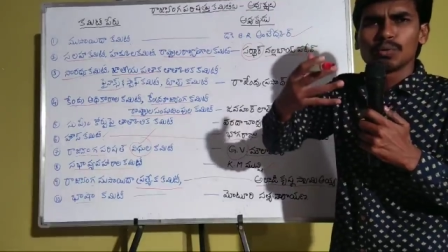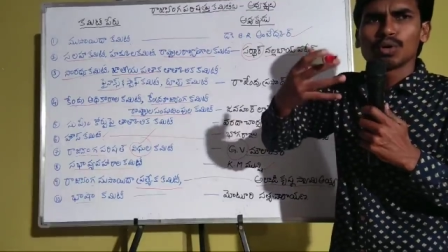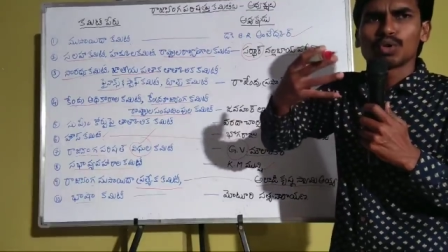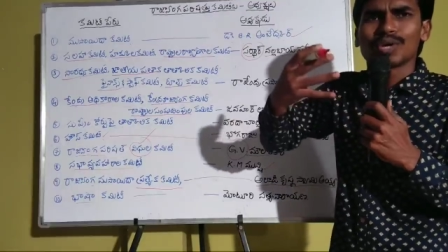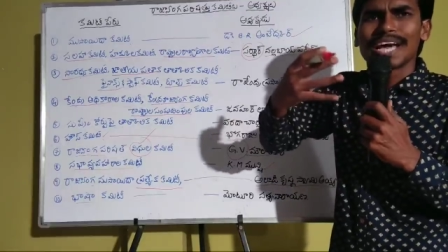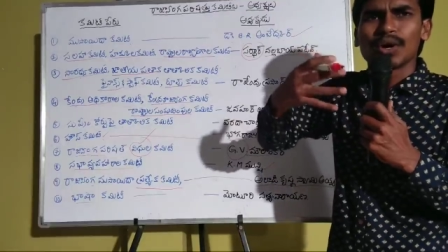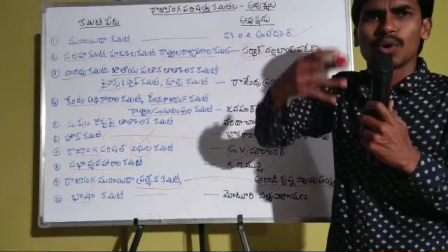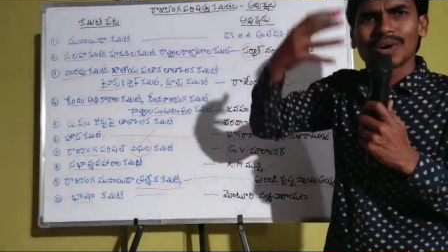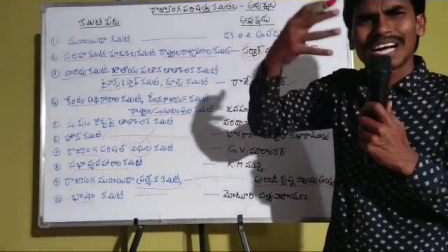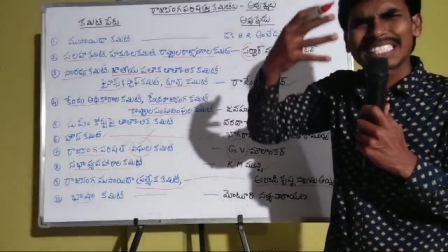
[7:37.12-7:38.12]
గుర్తున్నాయో
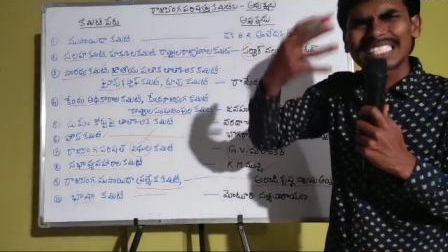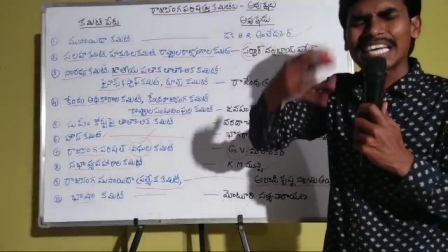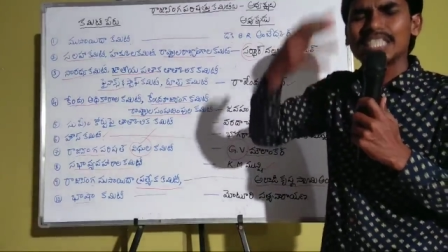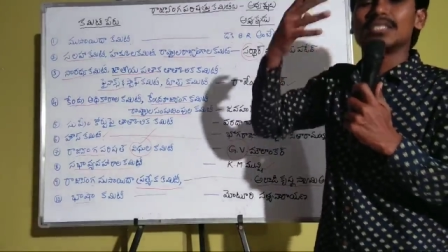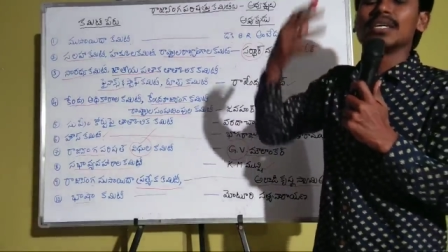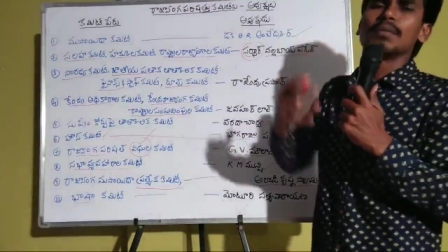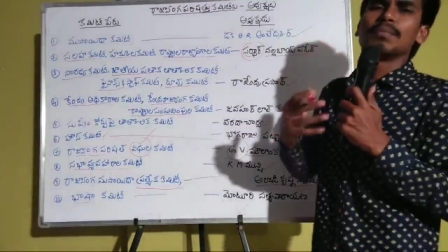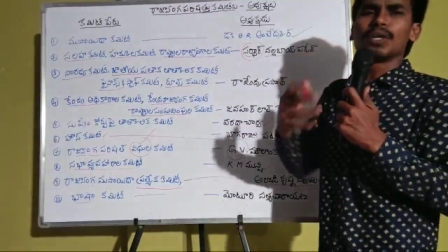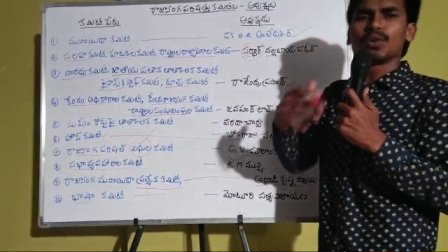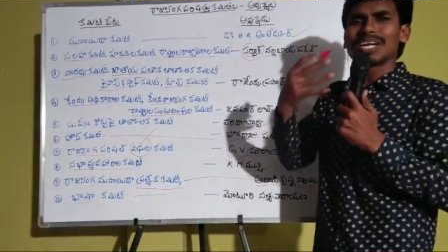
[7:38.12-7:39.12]
ఒక్కసారి
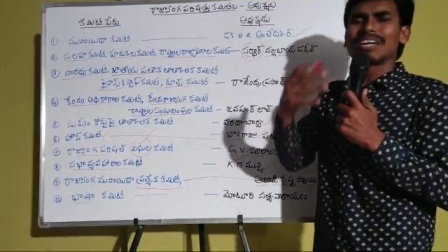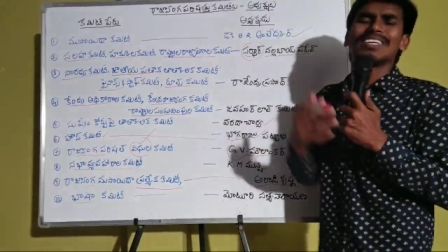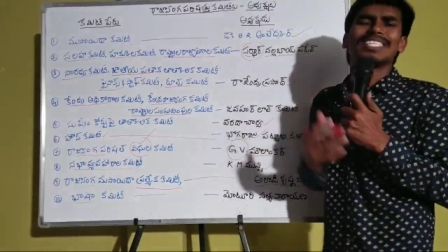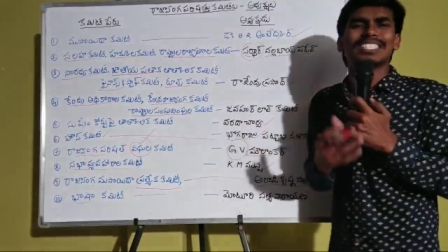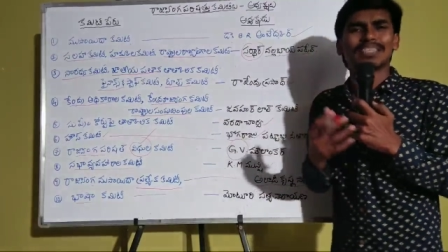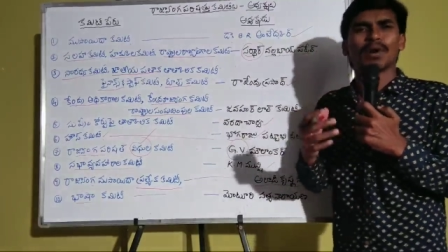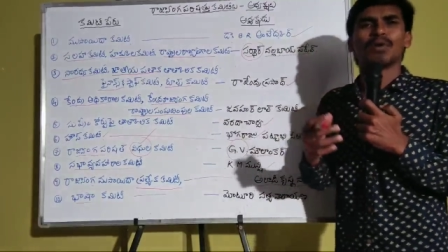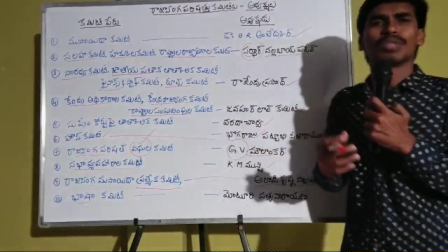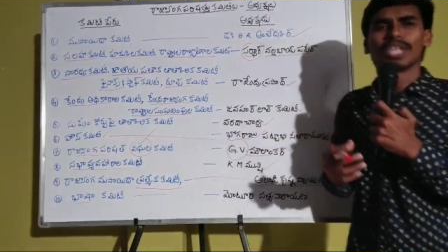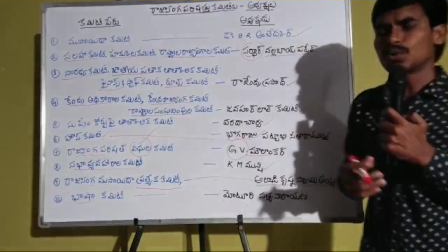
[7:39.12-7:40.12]
మీరు కూడా రివైజ్ చేస్తే
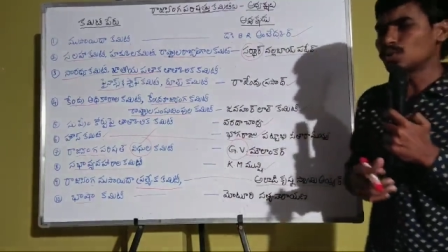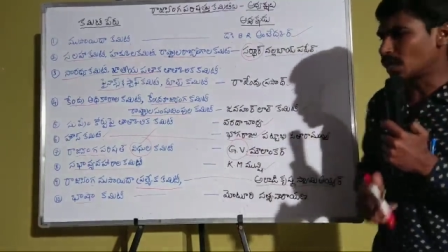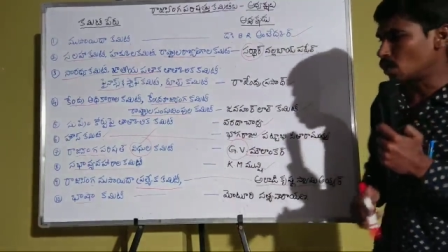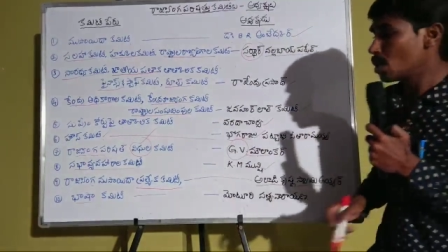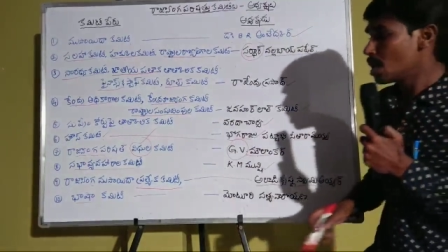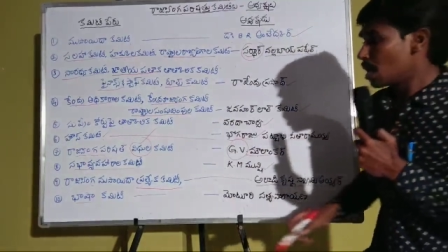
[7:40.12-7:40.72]
బాగుంటుంది అనుకుంటున్నాను